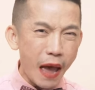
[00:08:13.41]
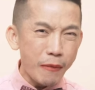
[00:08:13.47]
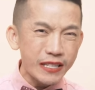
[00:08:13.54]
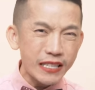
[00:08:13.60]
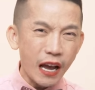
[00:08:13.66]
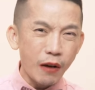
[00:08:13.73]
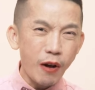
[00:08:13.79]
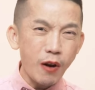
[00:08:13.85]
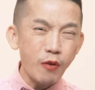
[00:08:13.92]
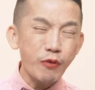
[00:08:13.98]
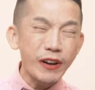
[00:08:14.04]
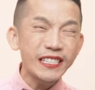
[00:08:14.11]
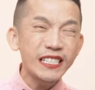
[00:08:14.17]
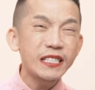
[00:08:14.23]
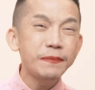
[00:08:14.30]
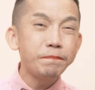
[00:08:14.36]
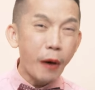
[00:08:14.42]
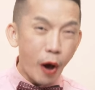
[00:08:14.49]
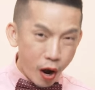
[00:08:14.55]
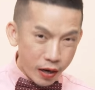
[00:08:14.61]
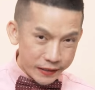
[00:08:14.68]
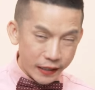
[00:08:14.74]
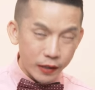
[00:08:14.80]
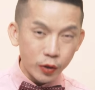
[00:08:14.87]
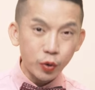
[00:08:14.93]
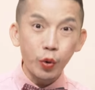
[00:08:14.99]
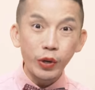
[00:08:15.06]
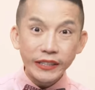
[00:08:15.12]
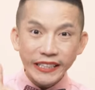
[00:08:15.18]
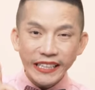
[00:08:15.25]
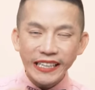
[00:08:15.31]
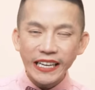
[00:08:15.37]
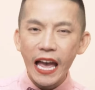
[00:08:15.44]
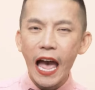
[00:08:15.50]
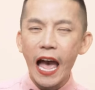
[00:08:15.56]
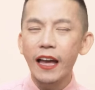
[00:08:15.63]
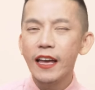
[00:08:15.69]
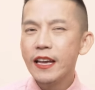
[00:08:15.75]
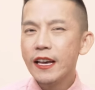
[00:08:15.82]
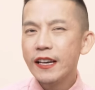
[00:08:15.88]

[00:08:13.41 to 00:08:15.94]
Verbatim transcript: มาจากคำว่า respond ตัวดีนะคะ